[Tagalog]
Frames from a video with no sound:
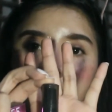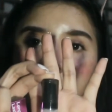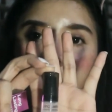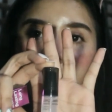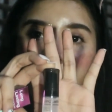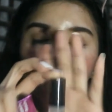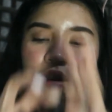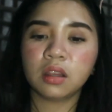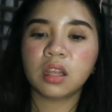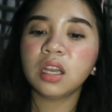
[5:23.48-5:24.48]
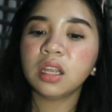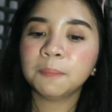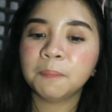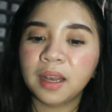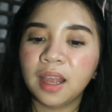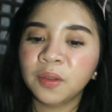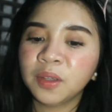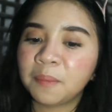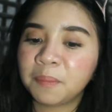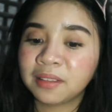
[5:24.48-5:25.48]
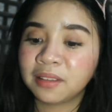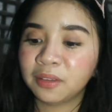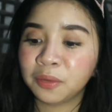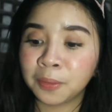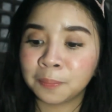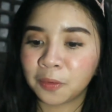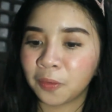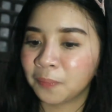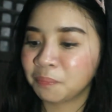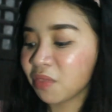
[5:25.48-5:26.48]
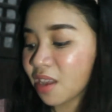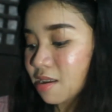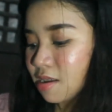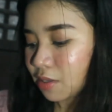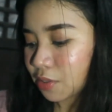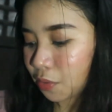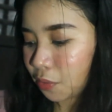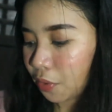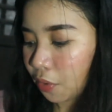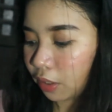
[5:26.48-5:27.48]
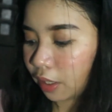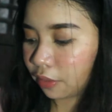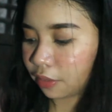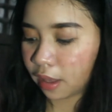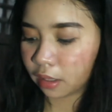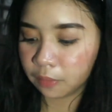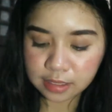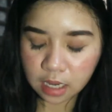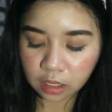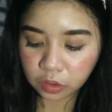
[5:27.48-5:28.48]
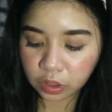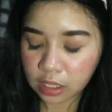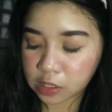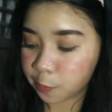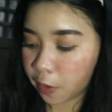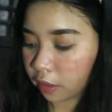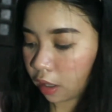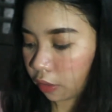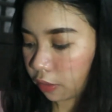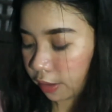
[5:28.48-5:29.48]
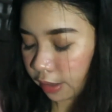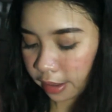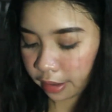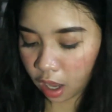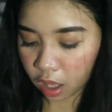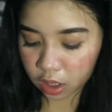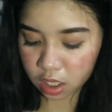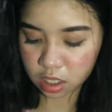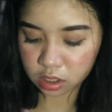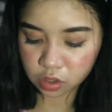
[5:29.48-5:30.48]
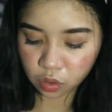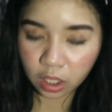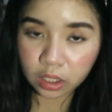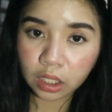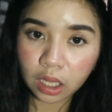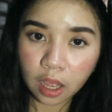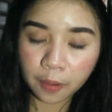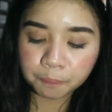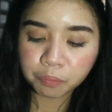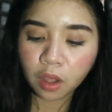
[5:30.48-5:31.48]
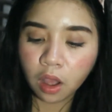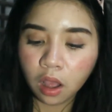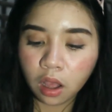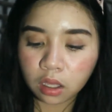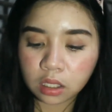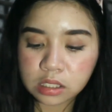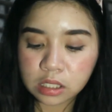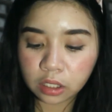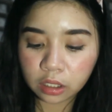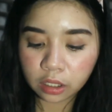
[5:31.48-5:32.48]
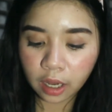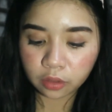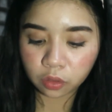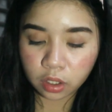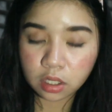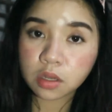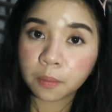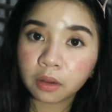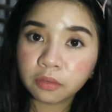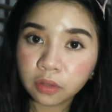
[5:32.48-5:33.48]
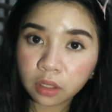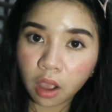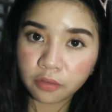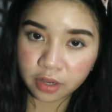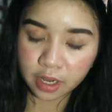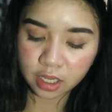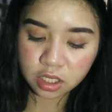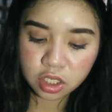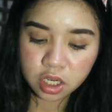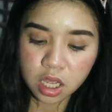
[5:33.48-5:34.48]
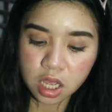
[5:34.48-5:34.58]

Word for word: siya kaliit. Kaliit pala yung dapat i-term ko. So, yun. And then, second to the last product that I got is yung kanilang concealer corrector na sobrang full coverage.